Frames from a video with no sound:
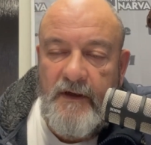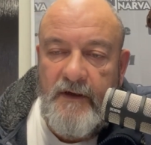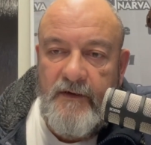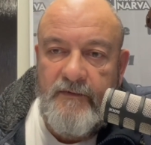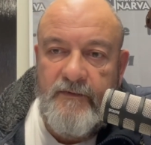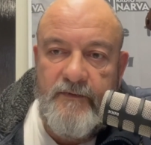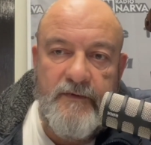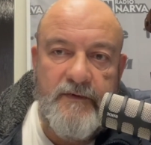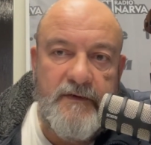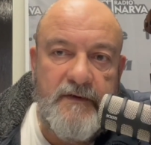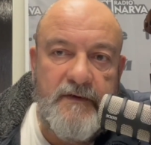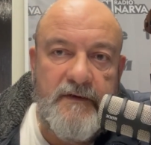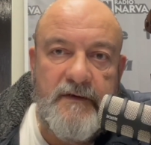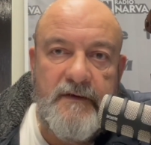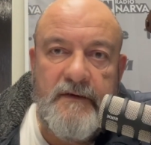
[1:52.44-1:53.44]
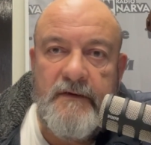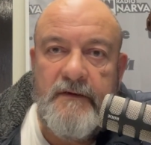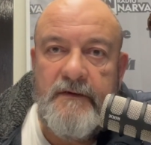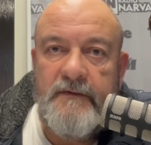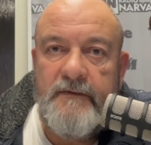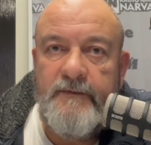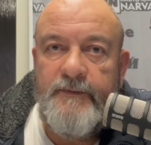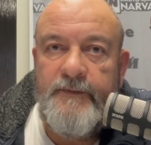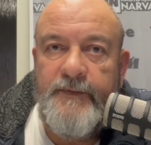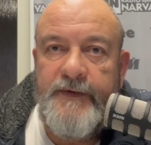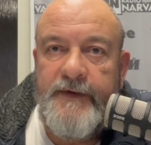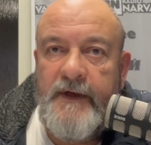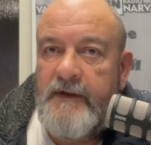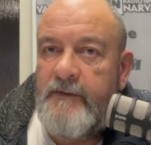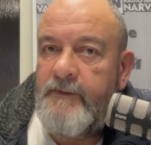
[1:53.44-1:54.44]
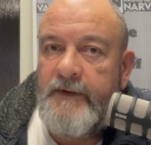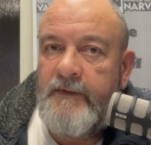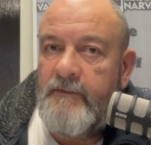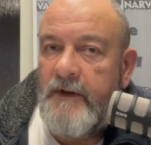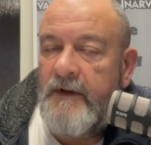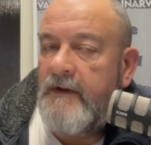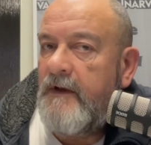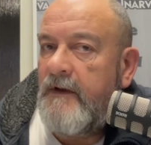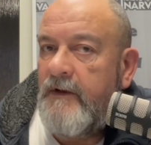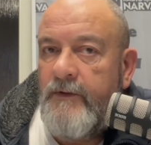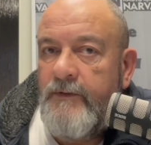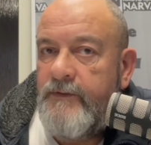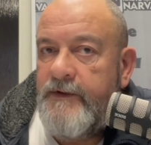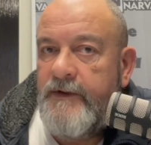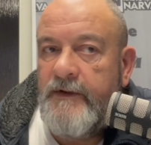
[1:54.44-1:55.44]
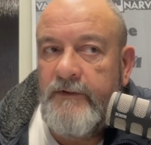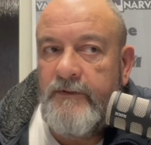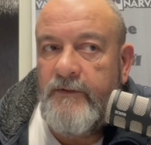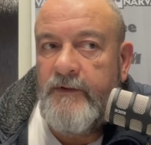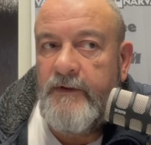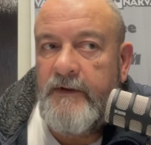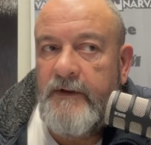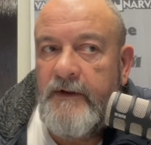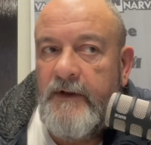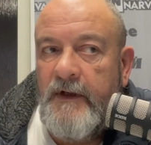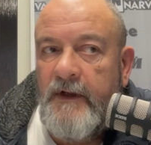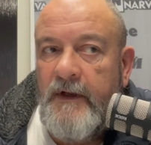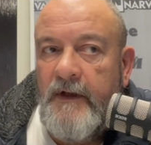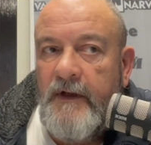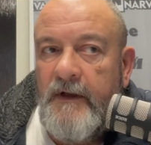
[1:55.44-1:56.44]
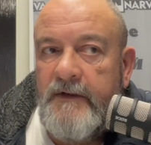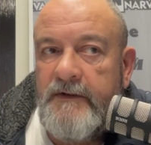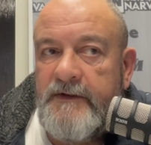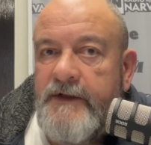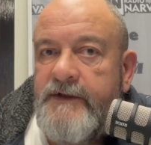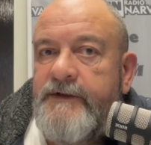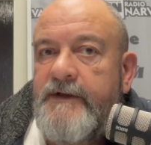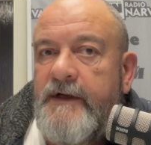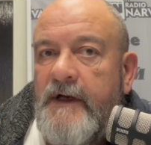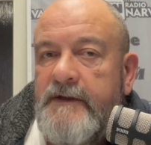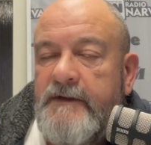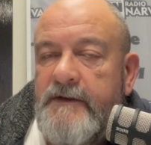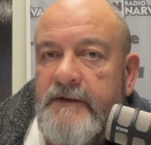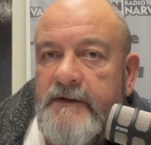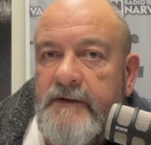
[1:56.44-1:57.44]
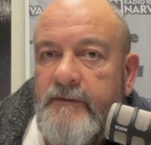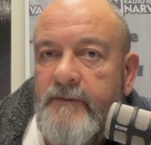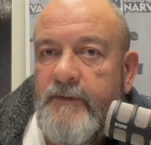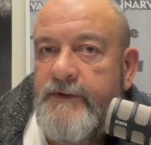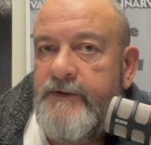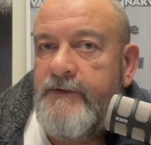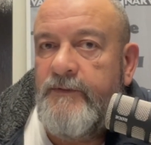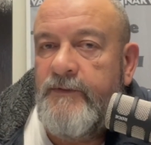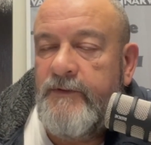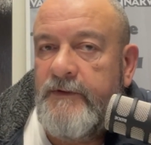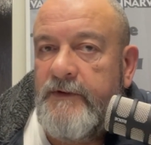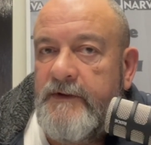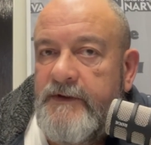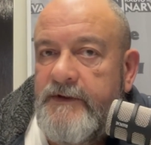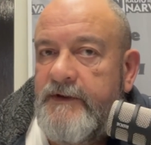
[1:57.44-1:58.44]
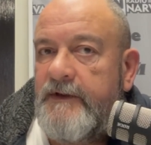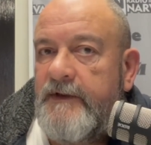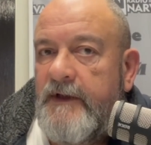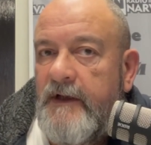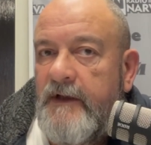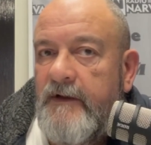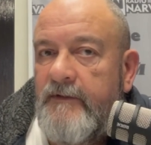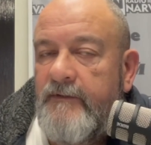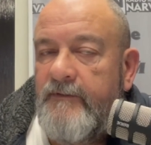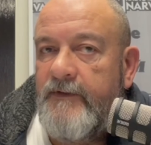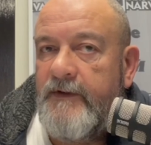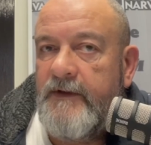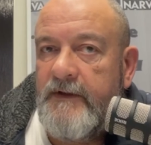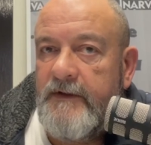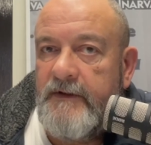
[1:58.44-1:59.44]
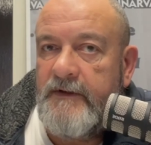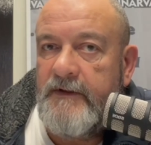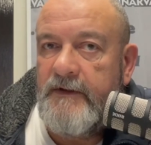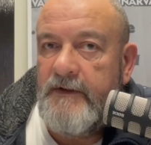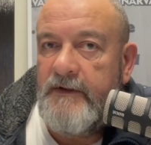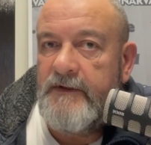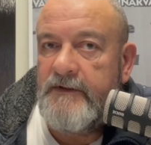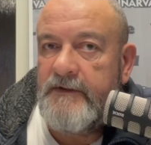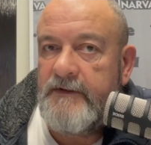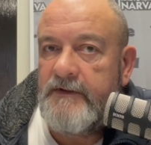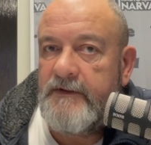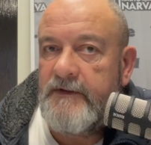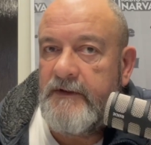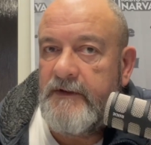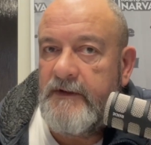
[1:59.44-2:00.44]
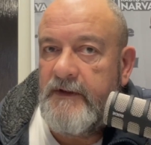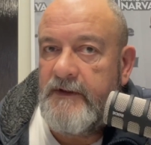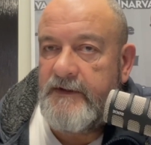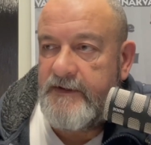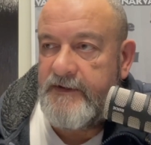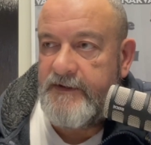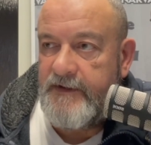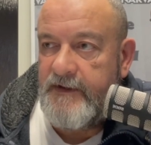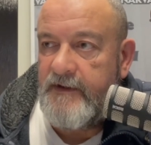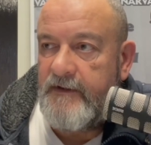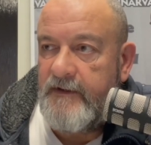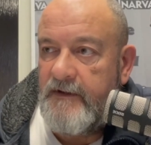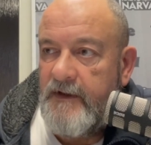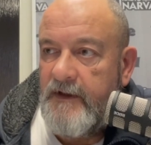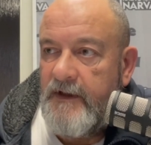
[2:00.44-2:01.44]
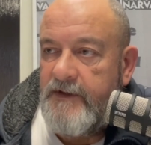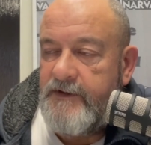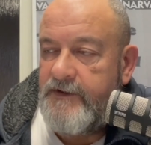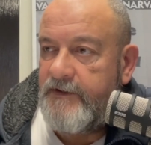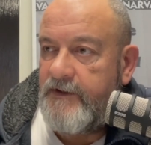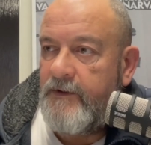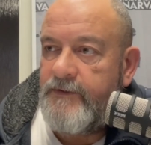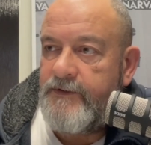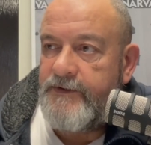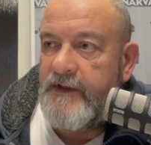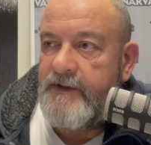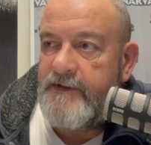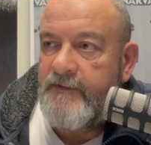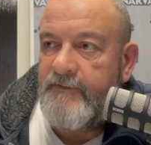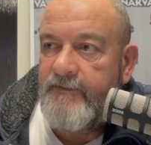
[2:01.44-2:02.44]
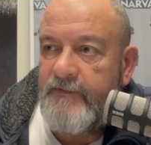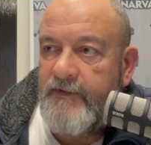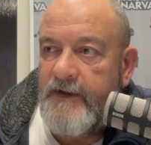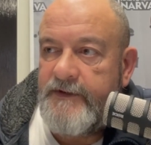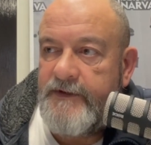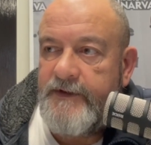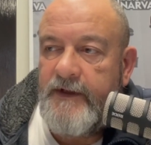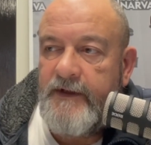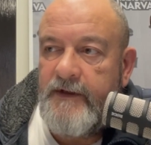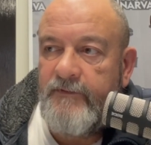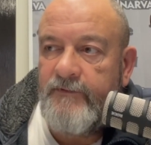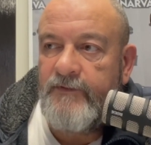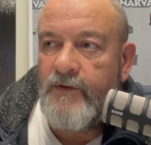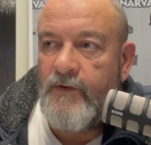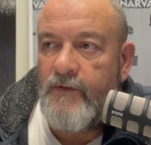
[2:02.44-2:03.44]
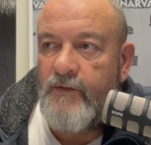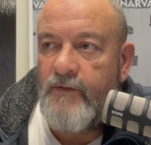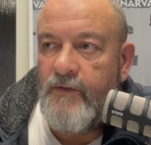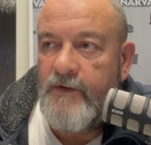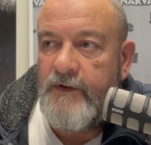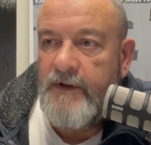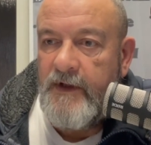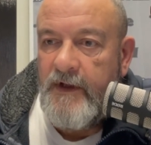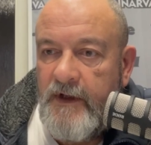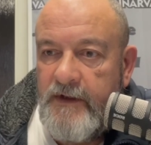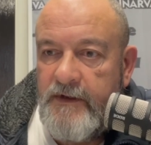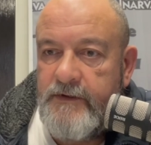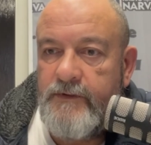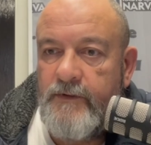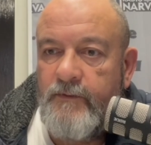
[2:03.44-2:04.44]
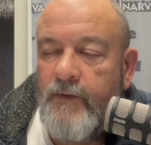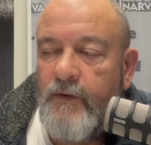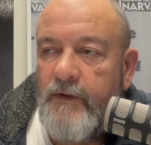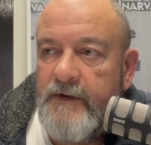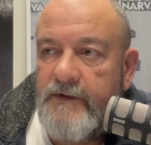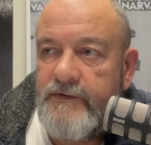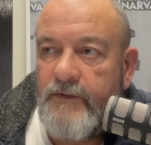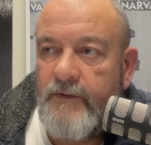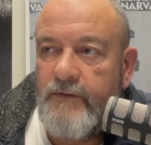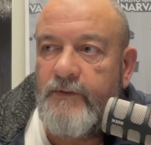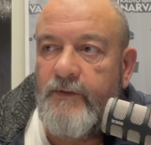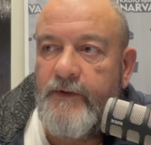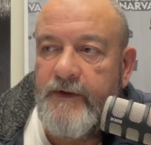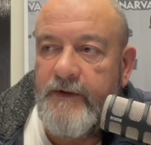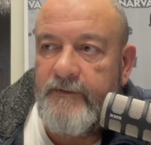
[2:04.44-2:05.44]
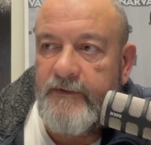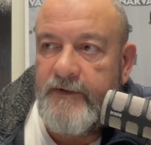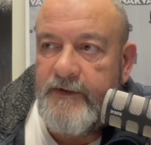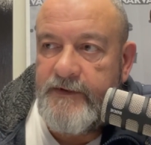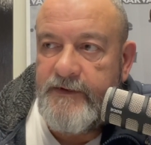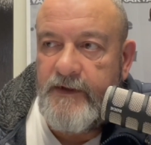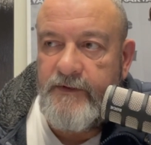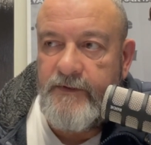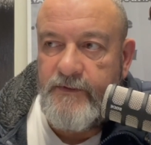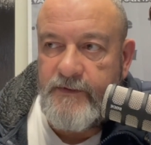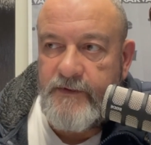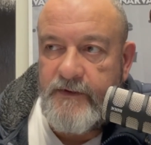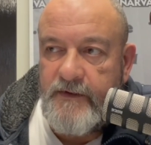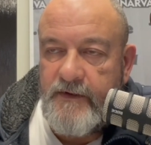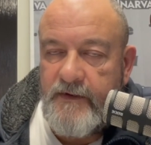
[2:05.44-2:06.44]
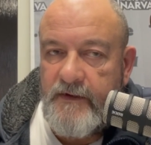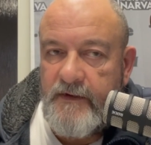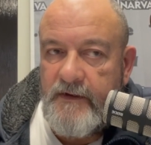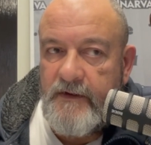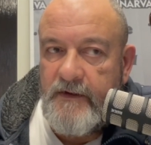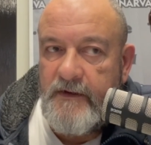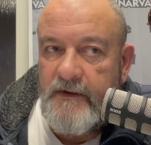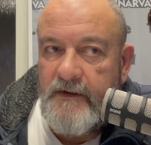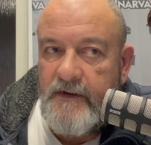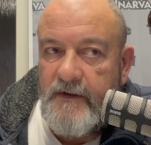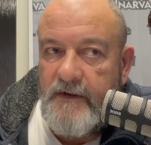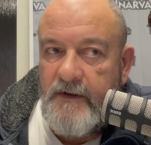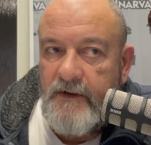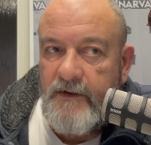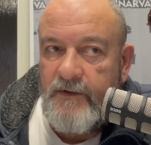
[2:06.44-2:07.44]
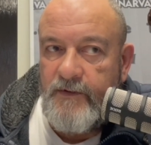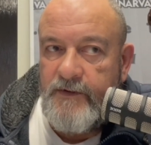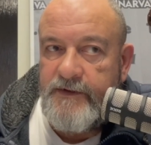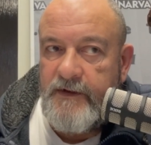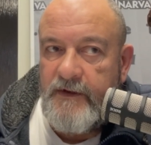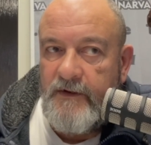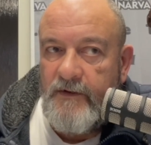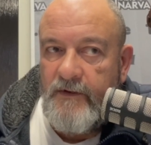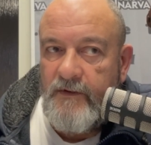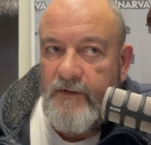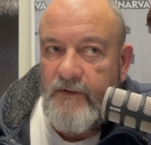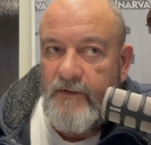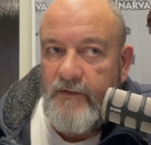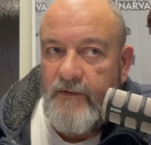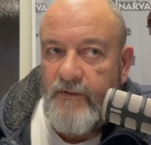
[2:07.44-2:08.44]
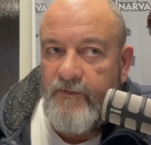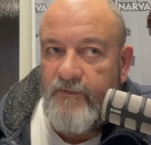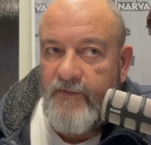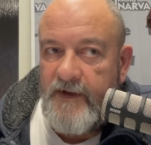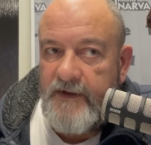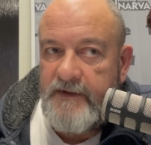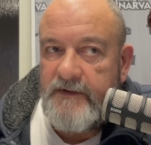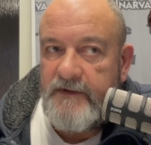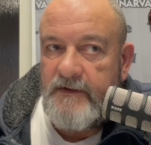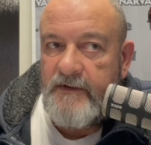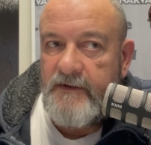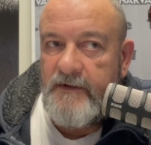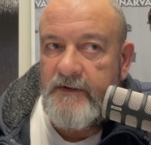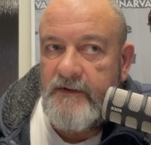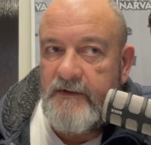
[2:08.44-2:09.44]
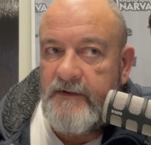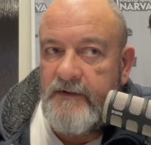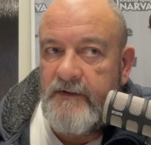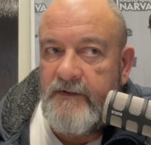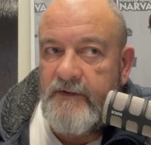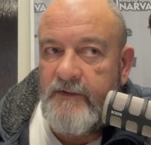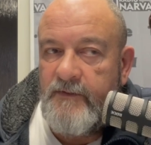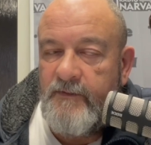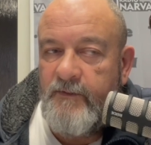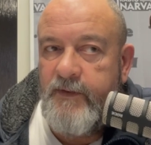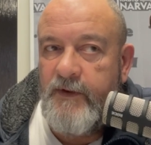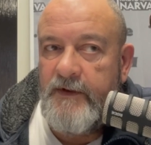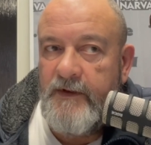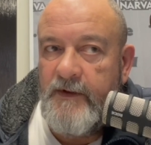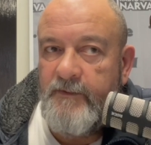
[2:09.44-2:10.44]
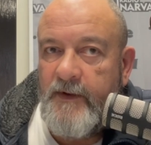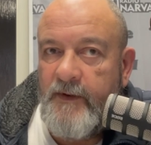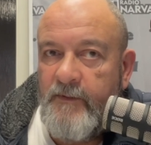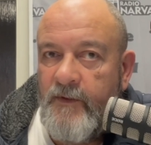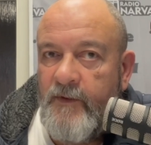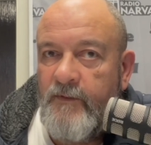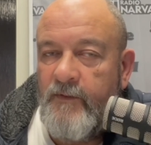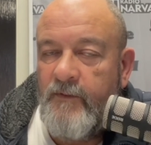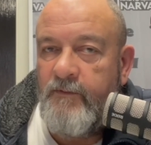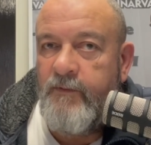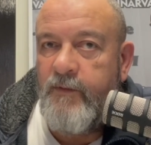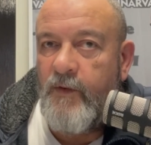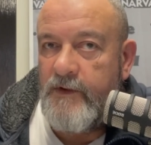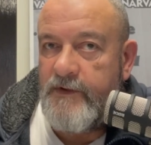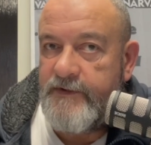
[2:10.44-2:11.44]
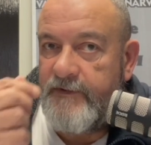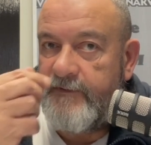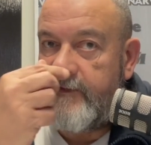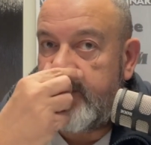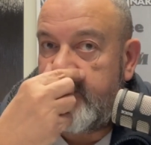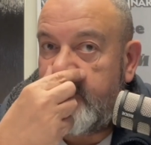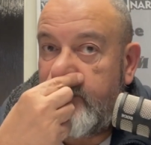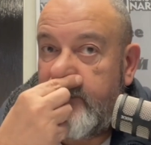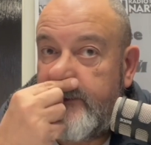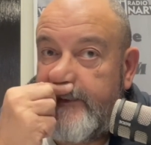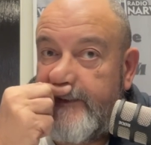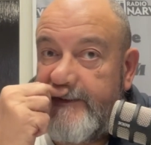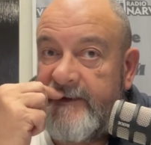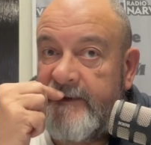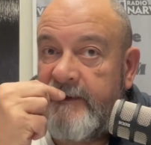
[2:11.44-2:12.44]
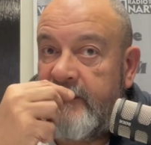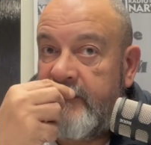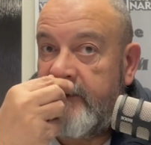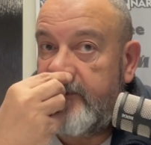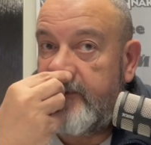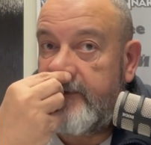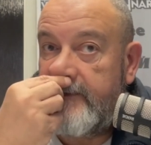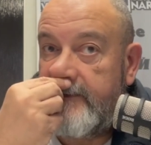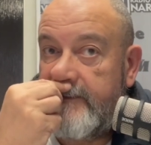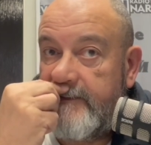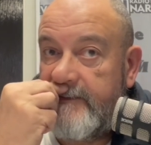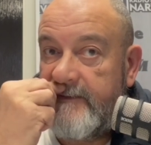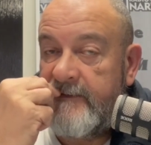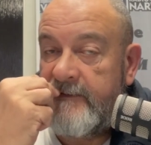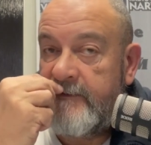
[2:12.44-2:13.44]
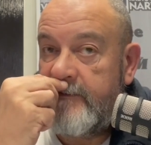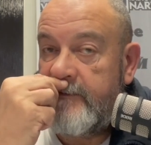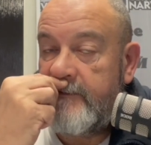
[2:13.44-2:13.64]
Вот. Э, я не понимал, как люди, которые за счастье почему-то считали выход из э, СССР, считают счастьем вхождение в другой, еще более структурированный союз. То есть у вас э, было, по-моему, больше возможностей э,